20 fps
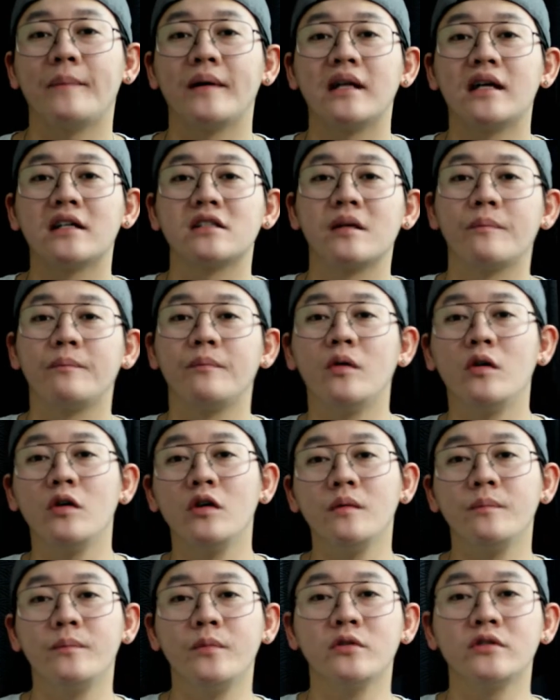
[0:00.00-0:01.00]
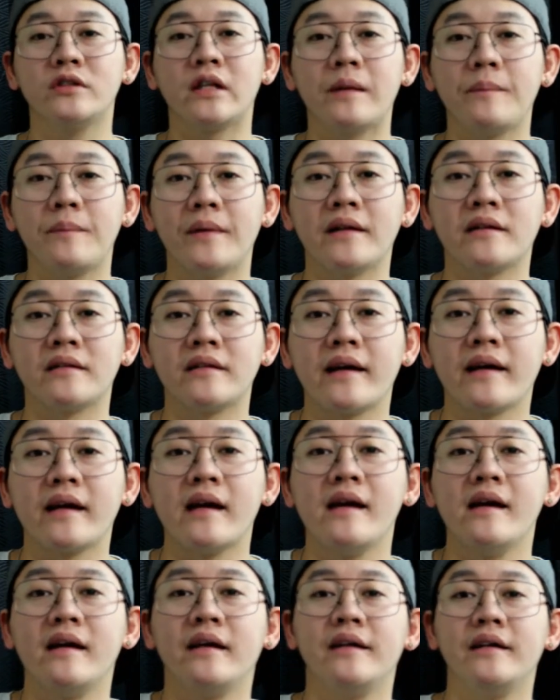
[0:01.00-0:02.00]
pala si Paul Putri Pintek
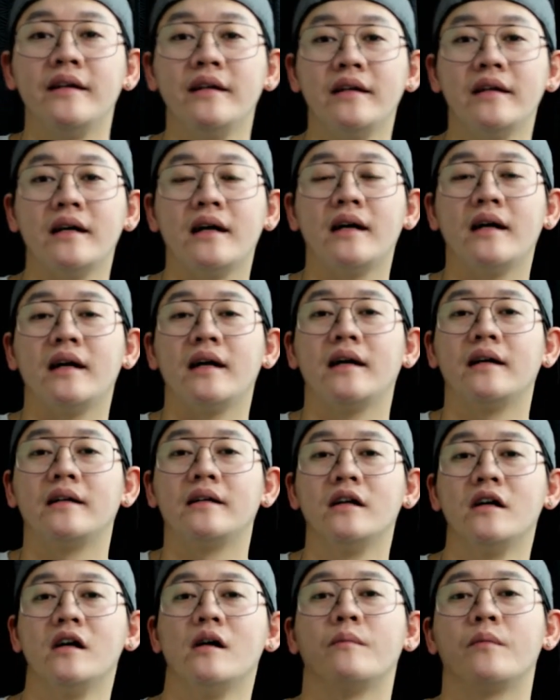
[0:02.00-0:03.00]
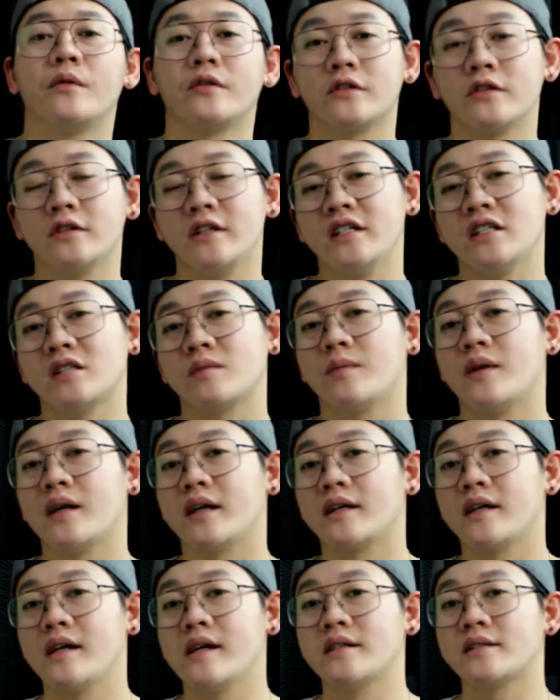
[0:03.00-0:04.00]
yan for today's
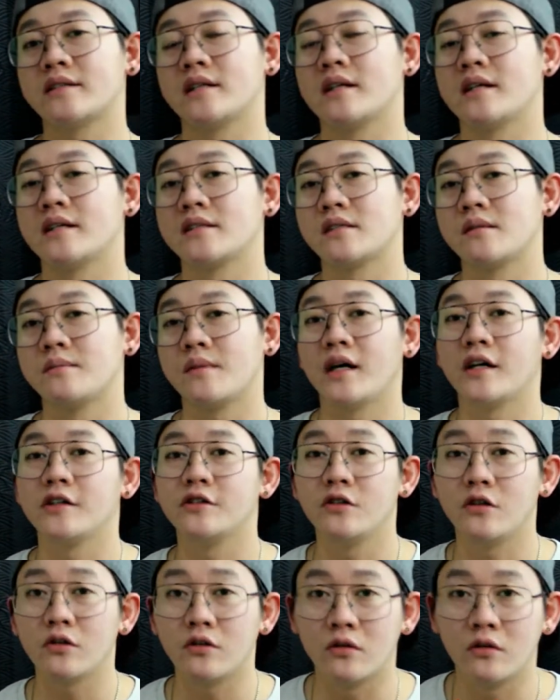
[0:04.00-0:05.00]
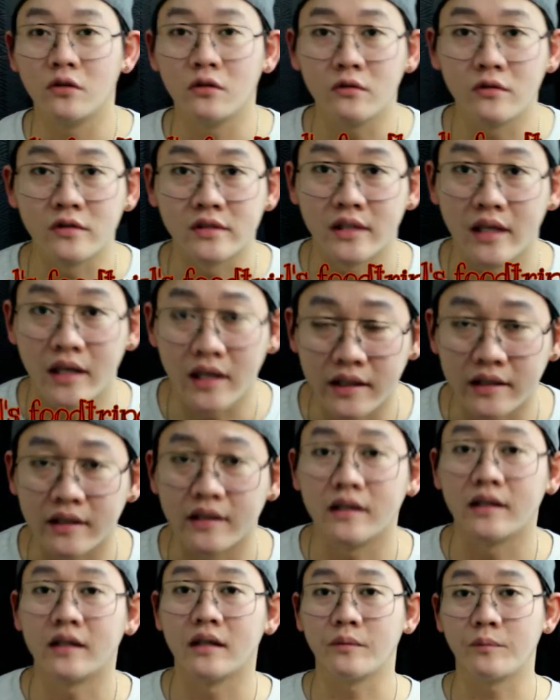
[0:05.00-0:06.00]
vlog guys uh, samahan nyo ako kung saan
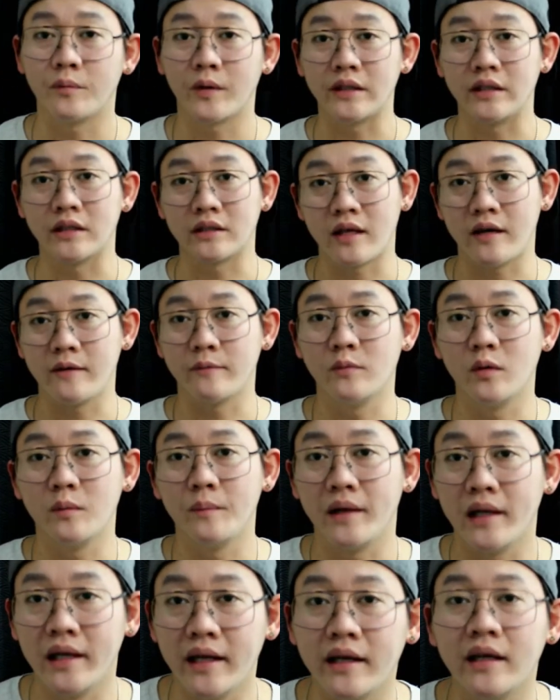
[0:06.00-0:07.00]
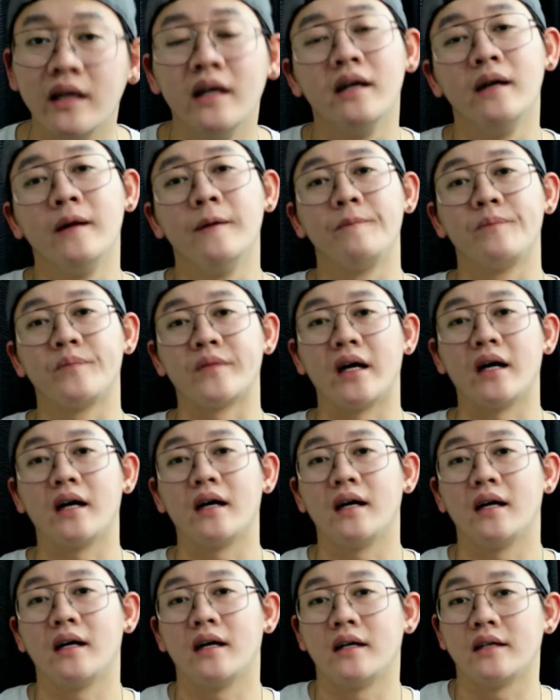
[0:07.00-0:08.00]
uh, pwede tayong bumili ng
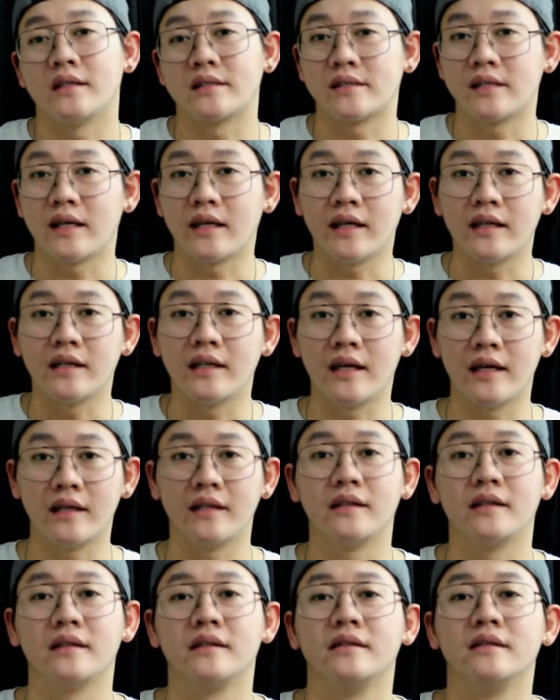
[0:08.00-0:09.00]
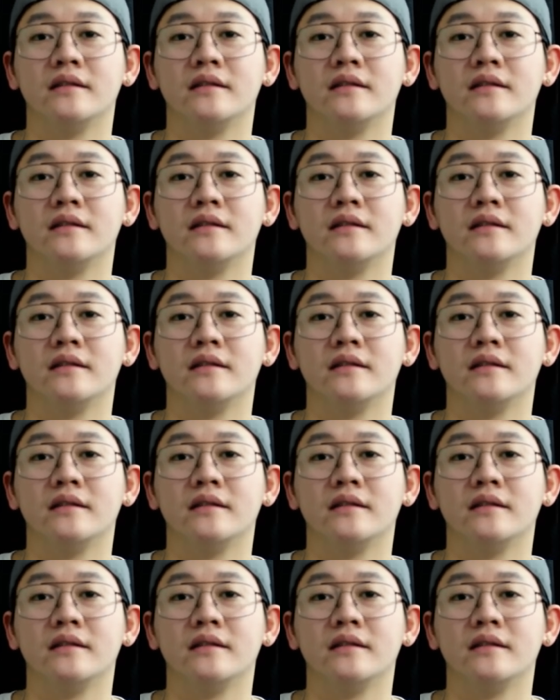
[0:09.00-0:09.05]
uh, second hand